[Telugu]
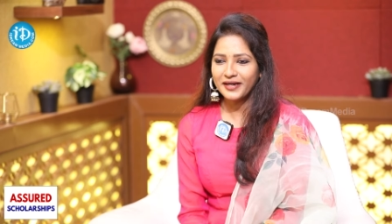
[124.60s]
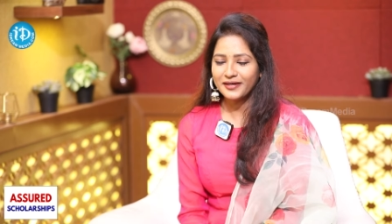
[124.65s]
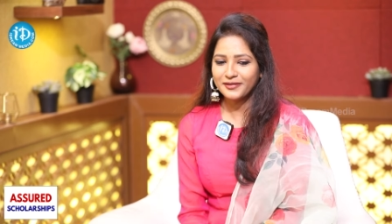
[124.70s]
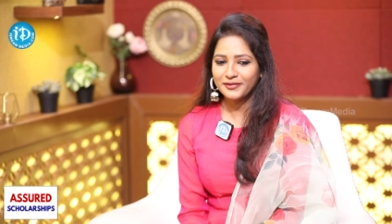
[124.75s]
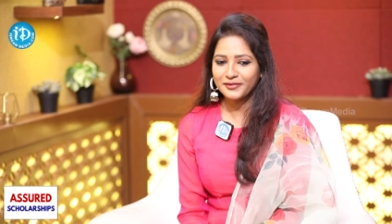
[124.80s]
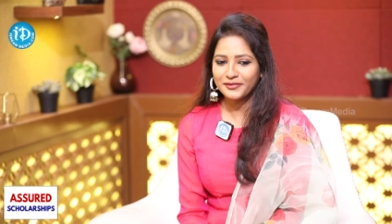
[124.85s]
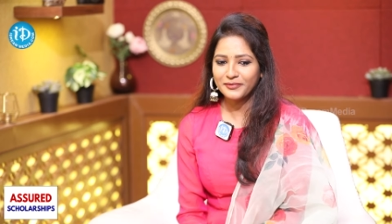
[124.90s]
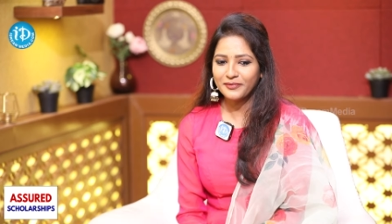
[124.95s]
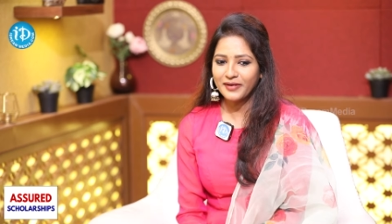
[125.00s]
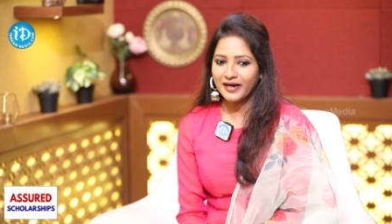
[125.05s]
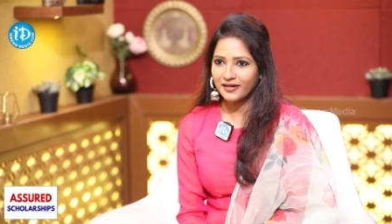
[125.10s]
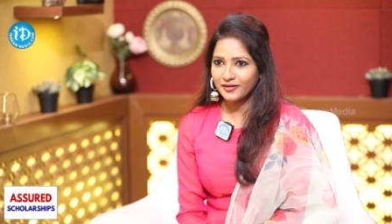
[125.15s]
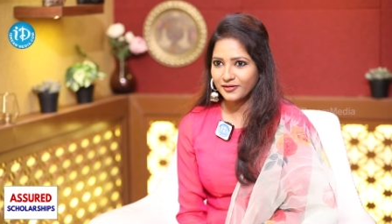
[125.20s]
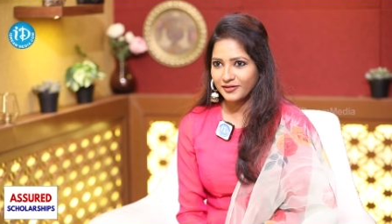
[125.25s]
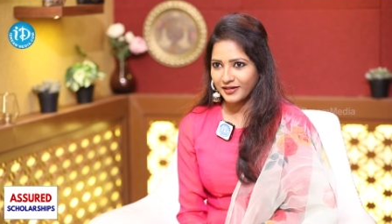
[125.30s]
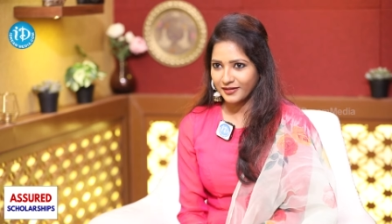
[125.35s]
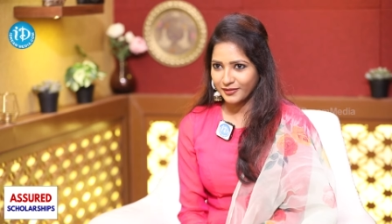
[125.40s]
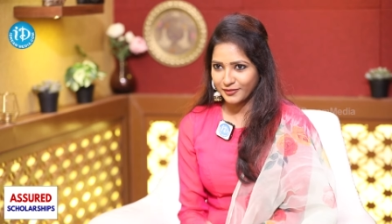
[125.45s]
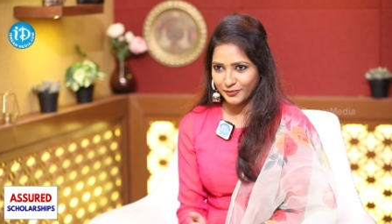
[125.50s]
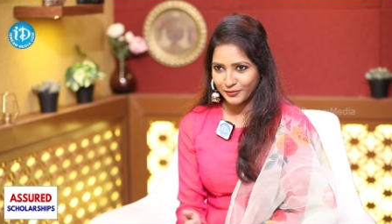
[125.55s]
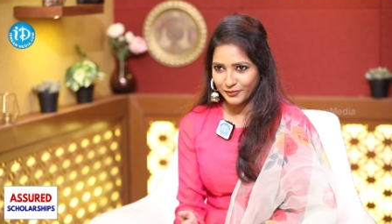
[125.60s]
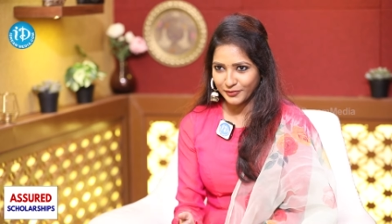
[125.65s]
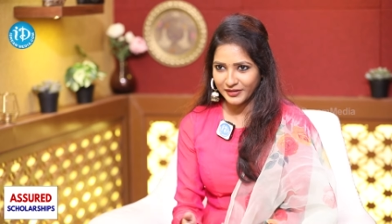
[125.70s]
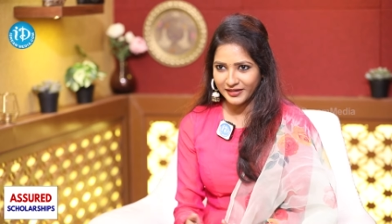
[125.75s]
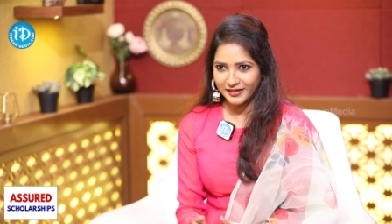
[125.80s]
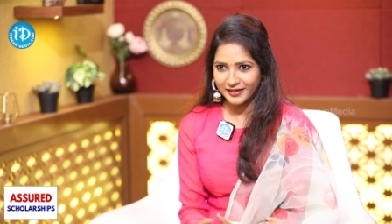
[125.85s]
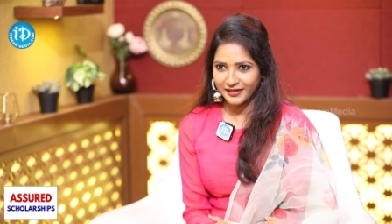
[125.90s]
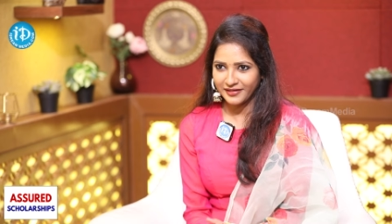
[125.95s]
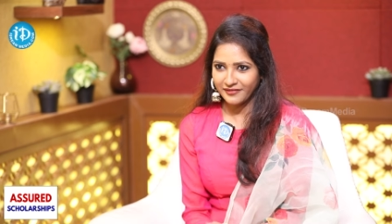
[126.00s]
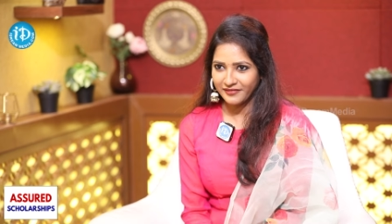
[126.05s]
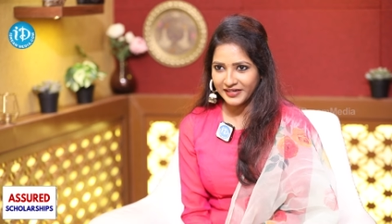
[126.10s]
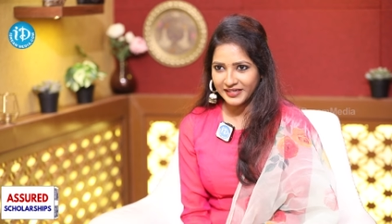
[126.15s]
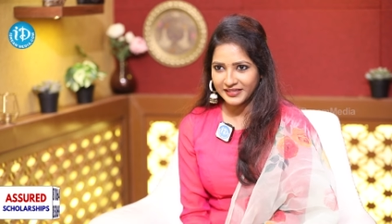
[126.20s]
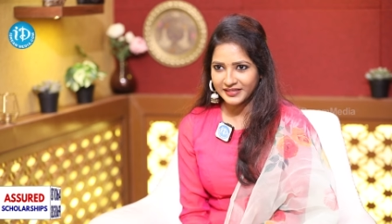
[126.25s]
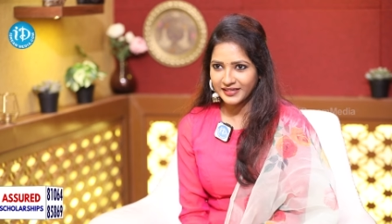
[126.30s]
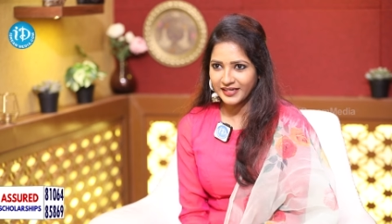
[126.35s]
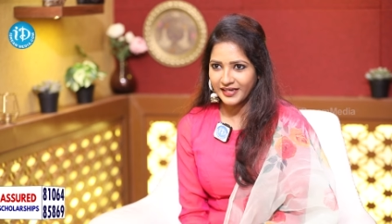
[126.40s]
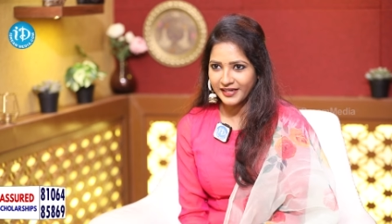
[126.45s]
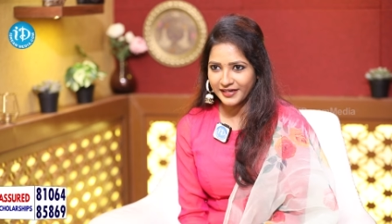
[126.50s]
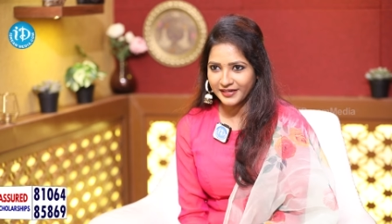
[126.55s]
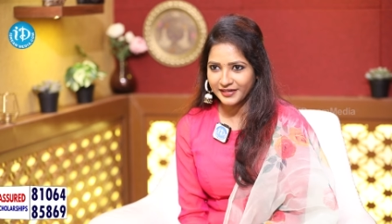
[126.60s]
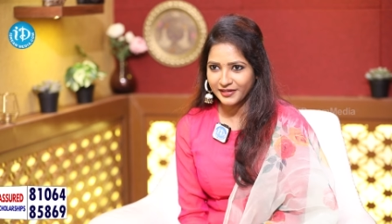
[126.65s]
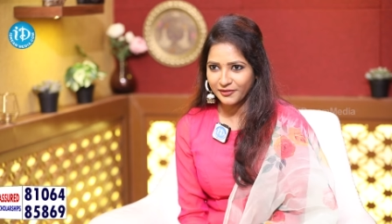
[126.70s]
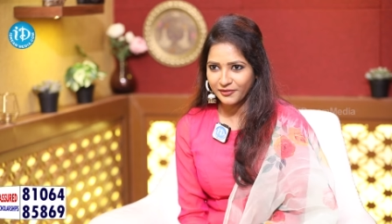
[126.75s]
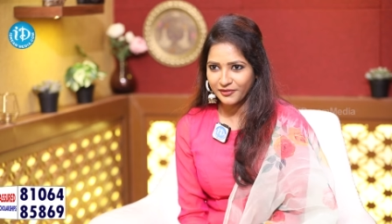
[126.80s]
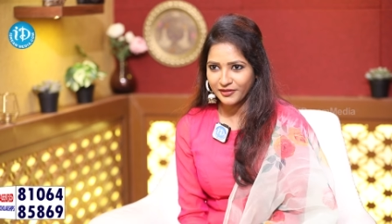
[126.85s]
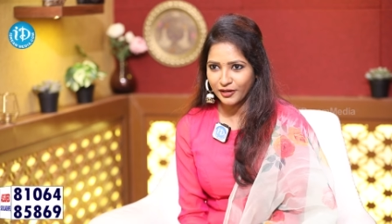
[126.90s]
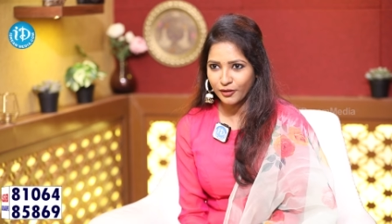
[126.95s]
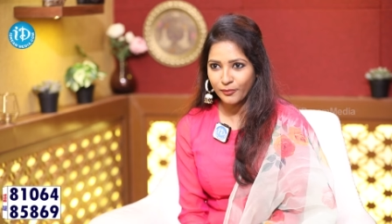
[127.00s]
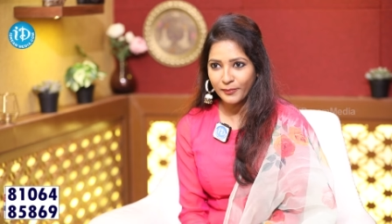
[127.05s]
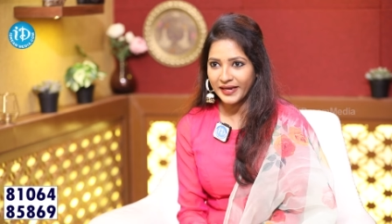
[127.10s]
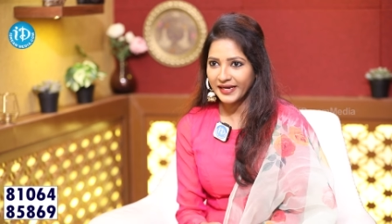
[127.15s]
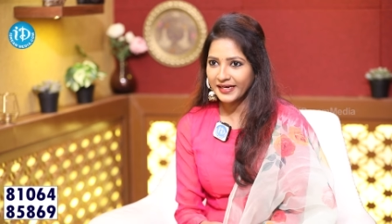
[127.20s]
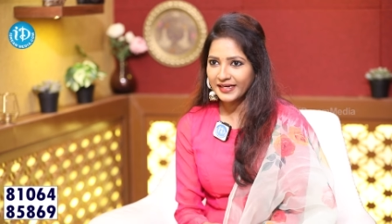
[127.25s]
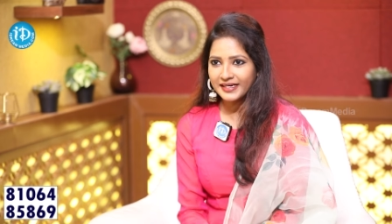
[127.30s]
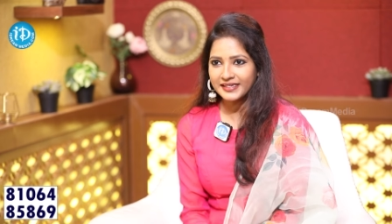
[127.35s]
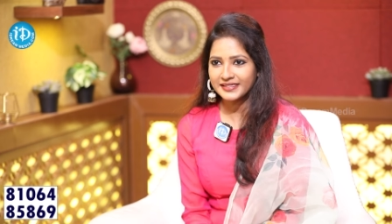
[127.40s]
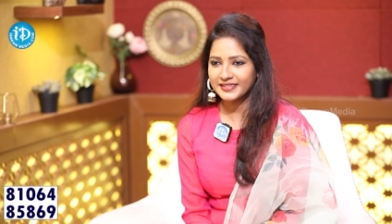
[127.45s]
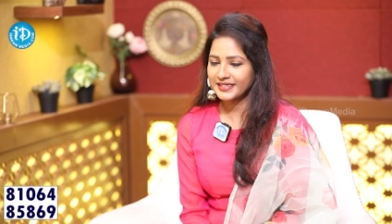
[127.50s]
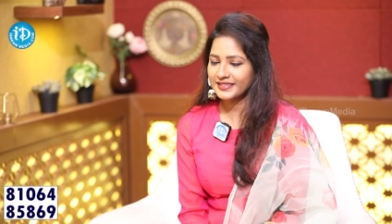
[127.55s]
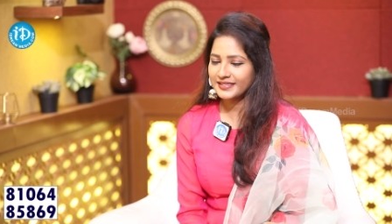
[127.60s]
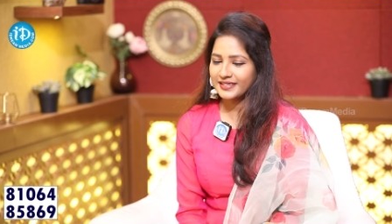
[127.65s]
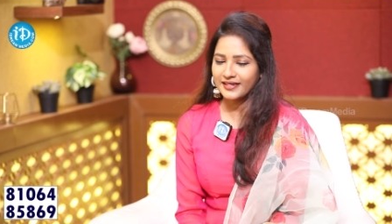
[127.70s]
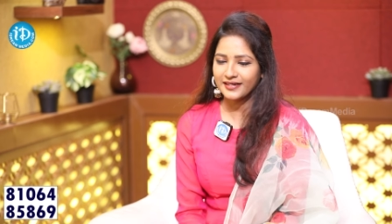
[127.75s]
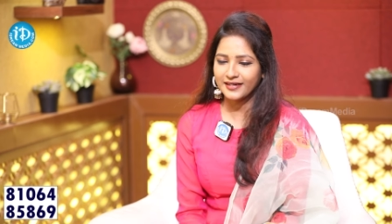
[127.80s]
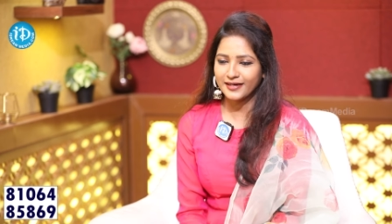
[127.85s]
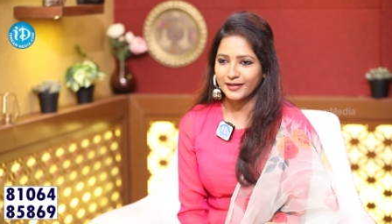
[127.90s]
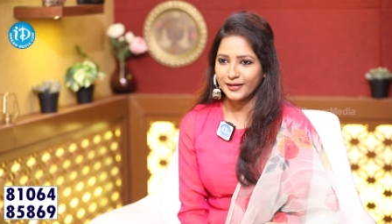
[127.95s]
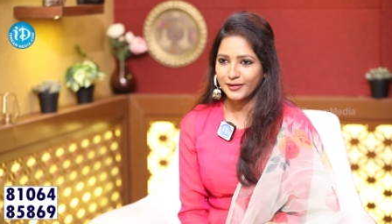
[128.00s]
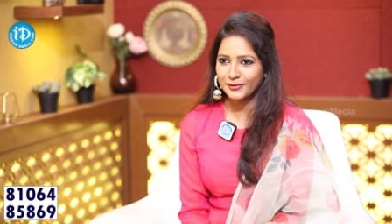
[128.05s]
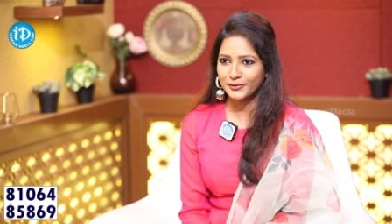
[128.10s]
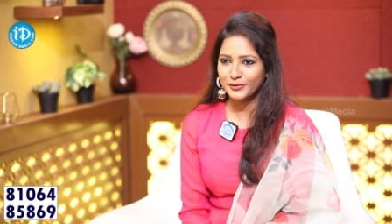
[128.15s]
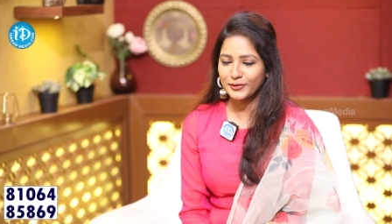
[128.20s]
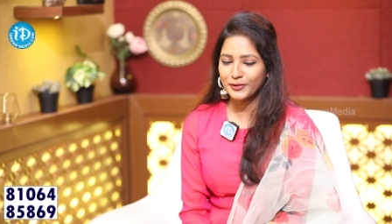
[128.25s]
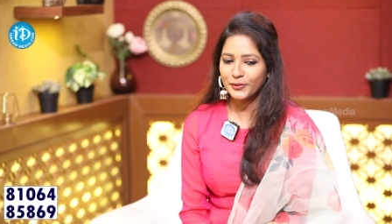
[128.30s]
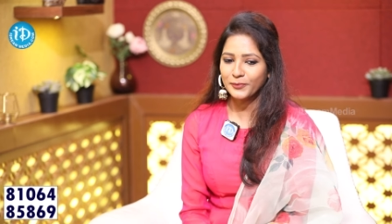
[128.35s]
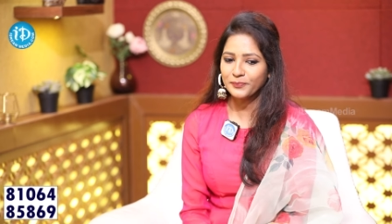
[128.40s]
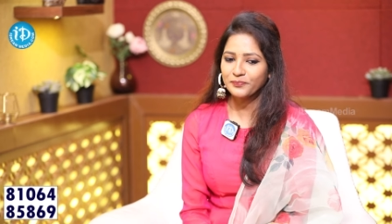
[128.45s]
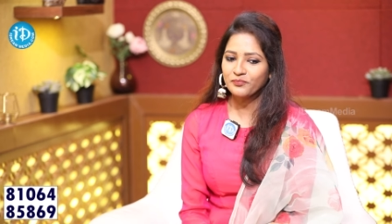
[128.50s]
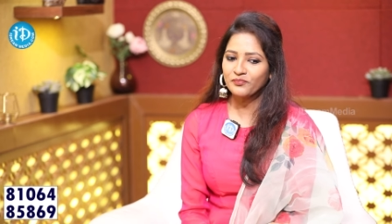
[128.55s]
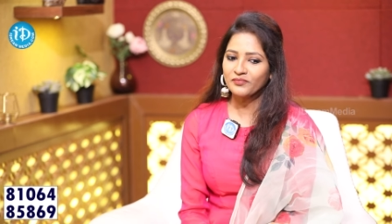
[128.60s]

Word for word: బట్ భానుగారు ఎవరైతే డైరెక్టర్ ఉన్నారో మెయిన్ లీడ్ చేశారు కదా అందులో